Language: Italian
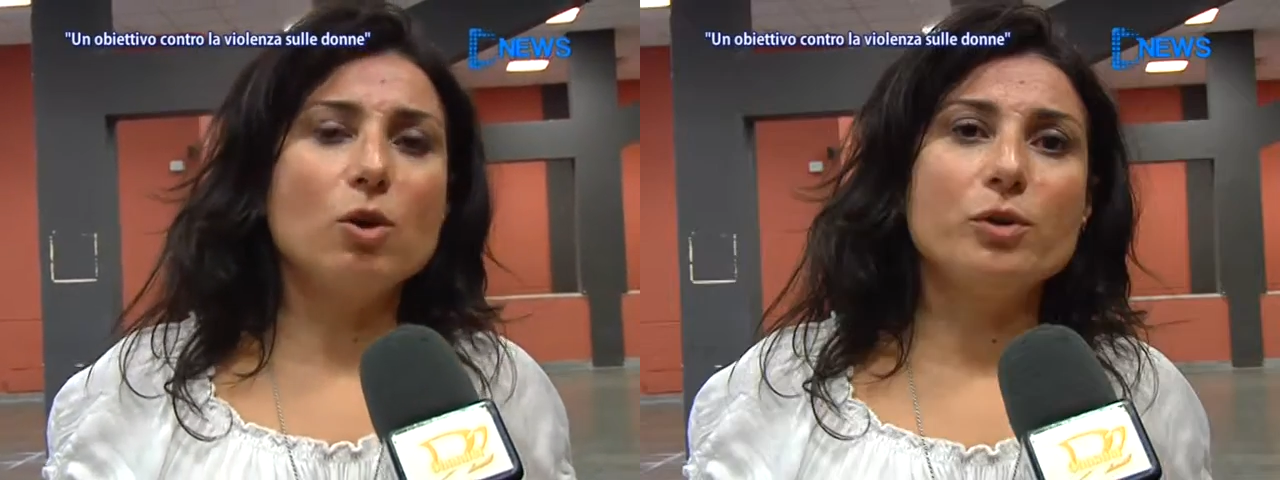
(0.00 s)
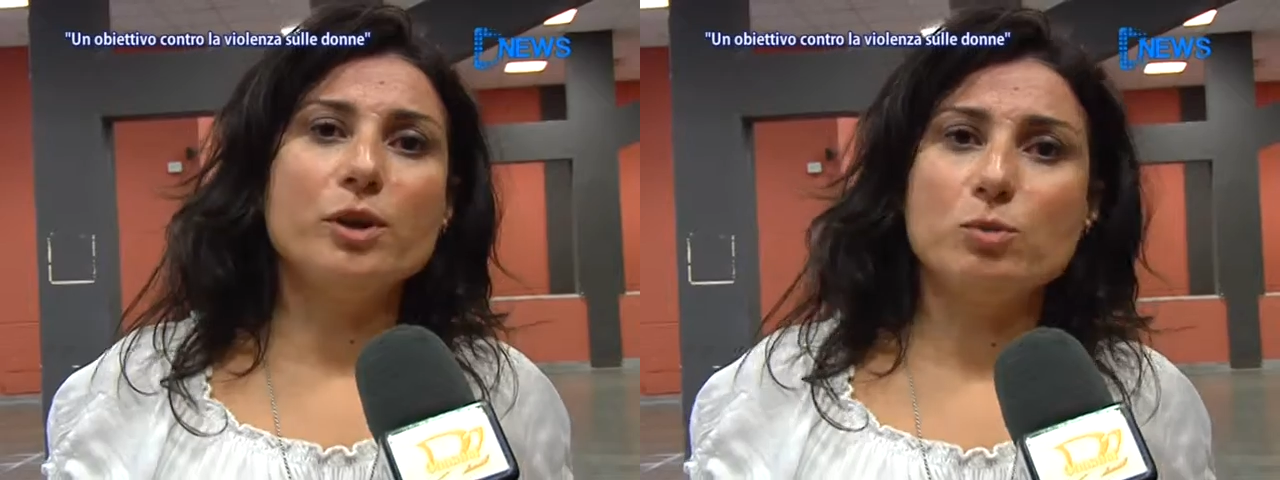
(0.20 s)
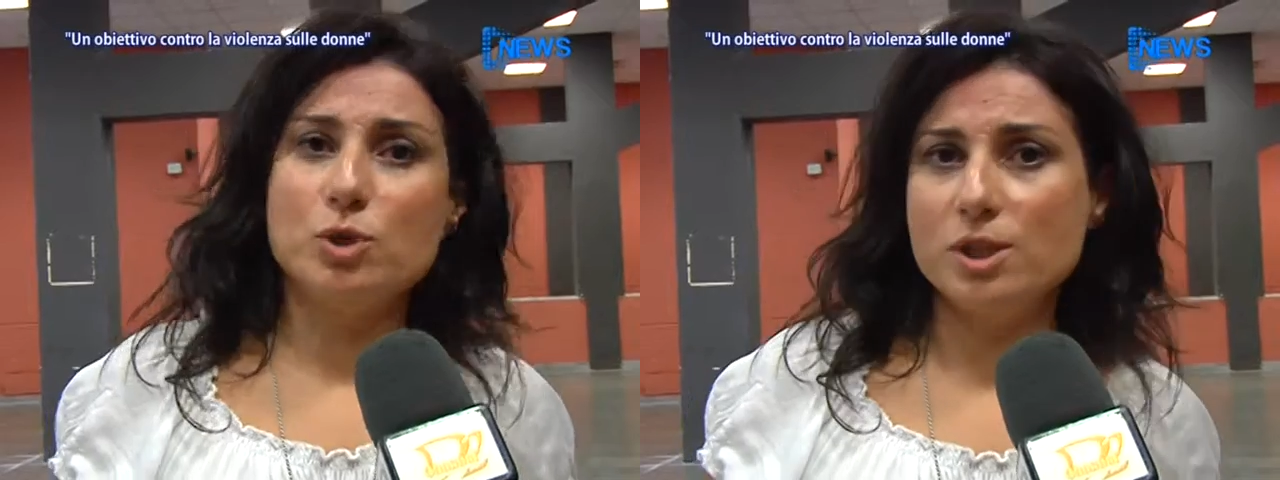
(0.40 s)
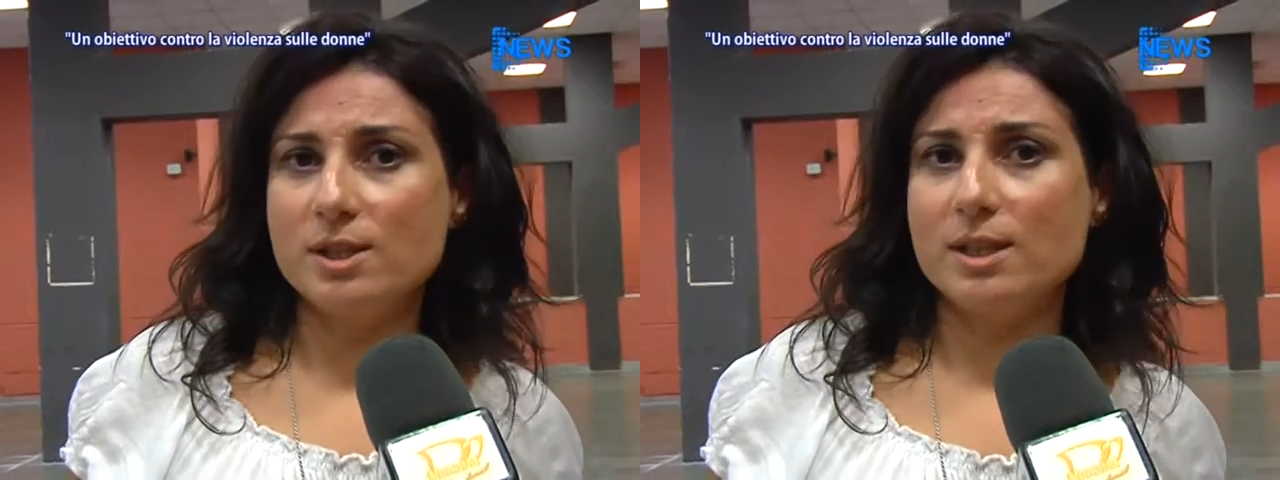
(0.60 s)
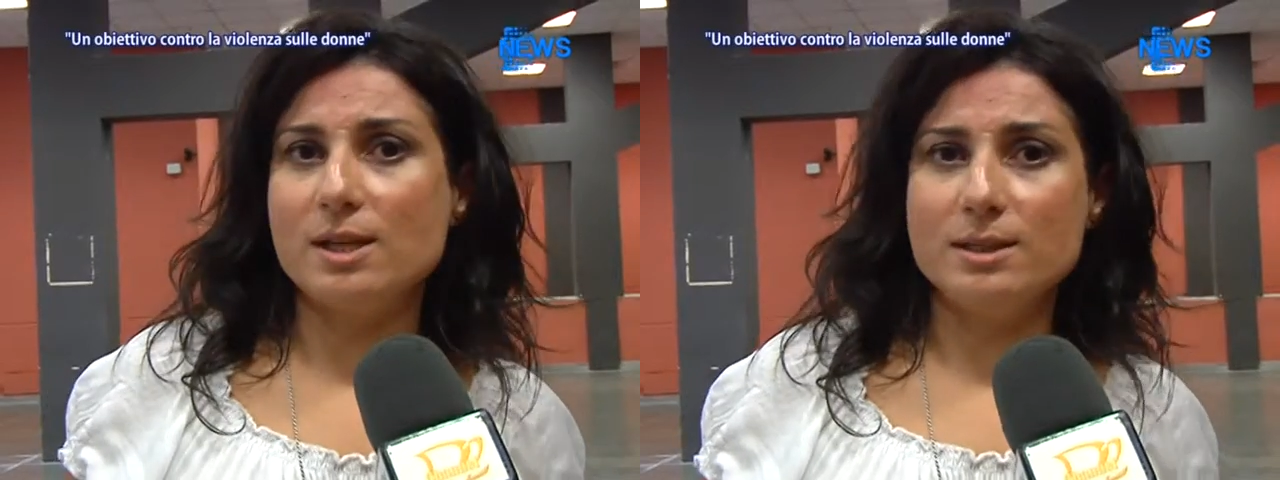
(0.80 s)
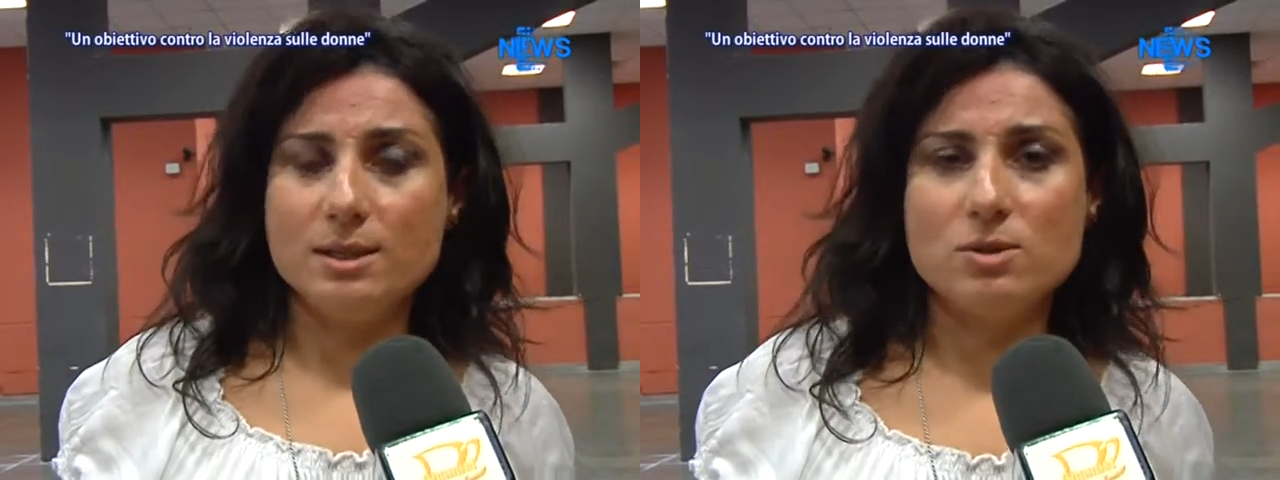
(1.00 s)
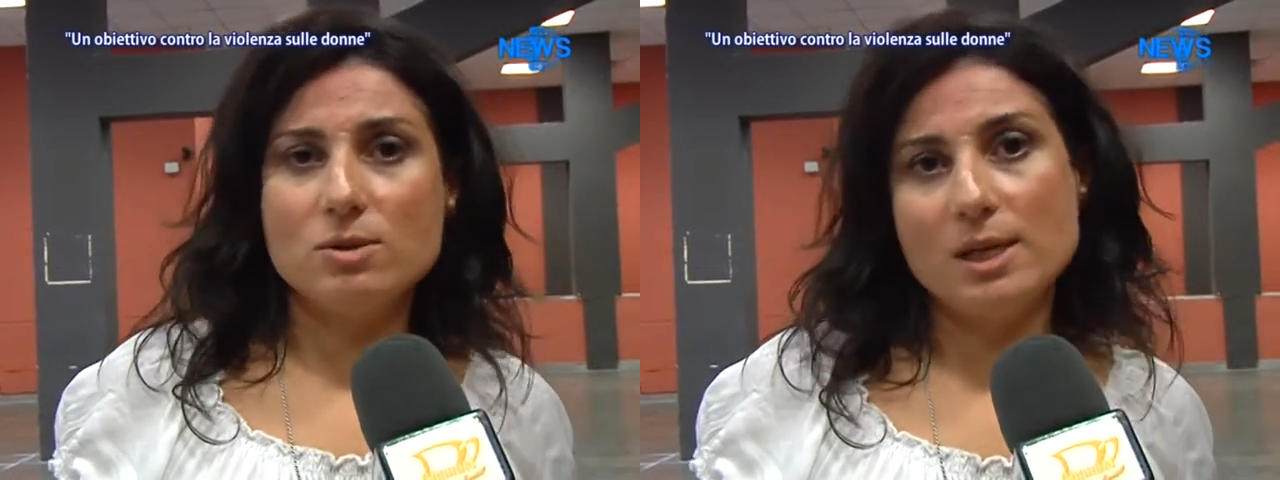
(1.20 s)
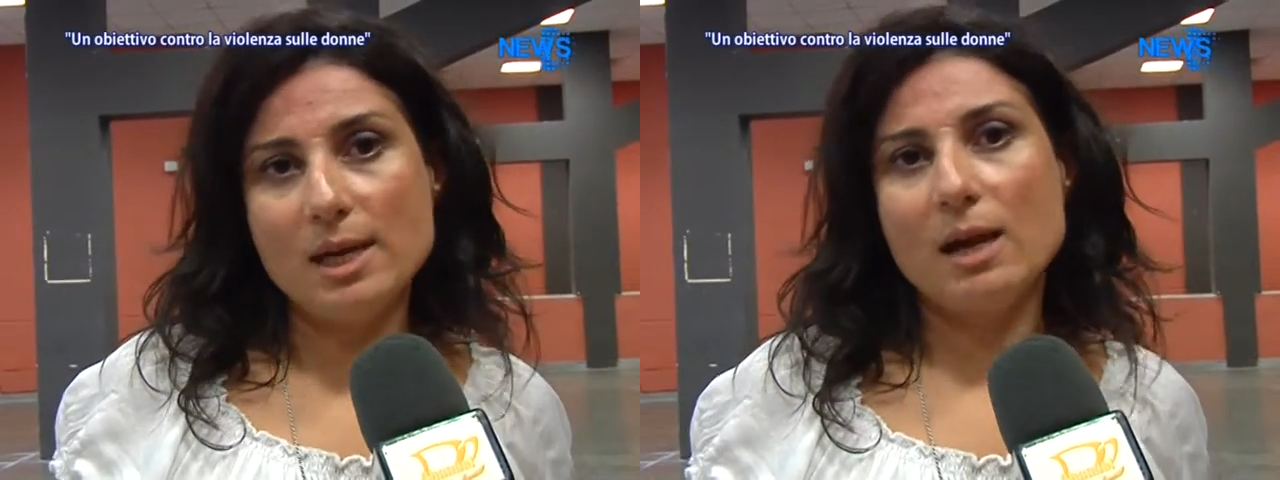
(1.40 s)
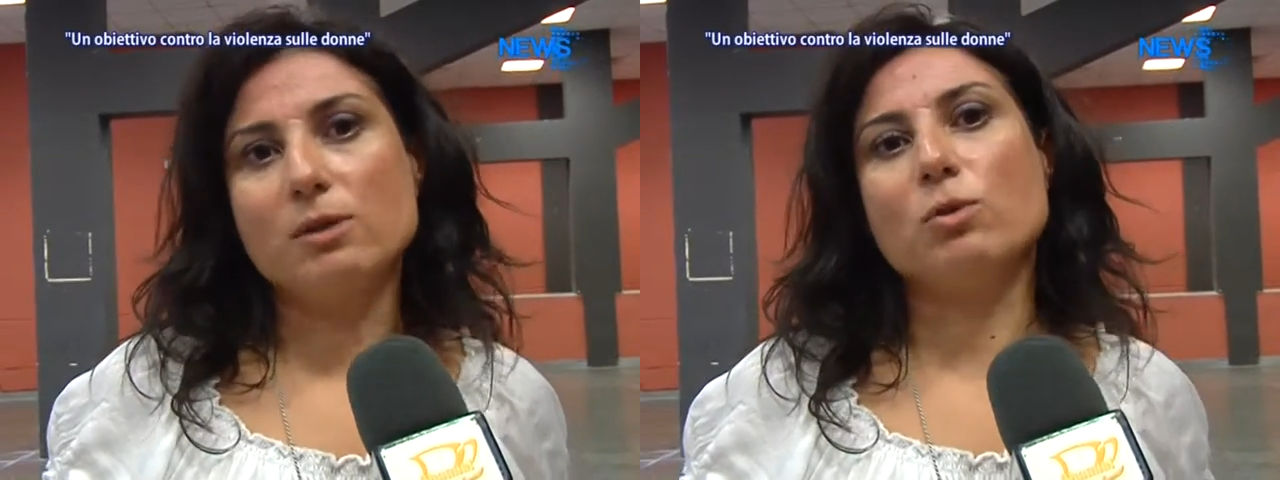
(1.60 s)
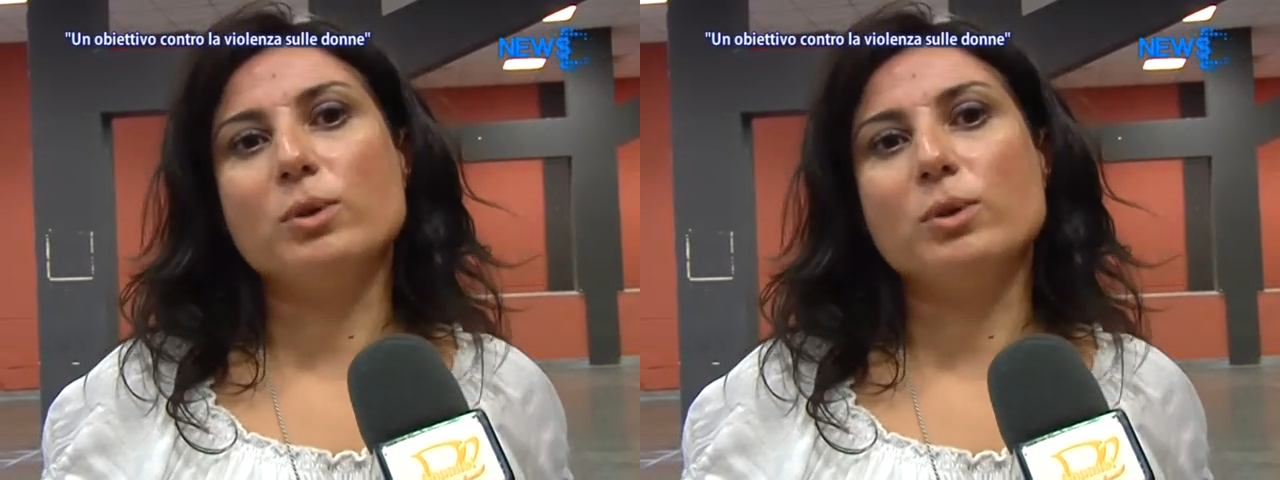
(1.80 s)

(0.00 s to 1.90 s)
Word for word: donne uccise dall'inizio dell'anno,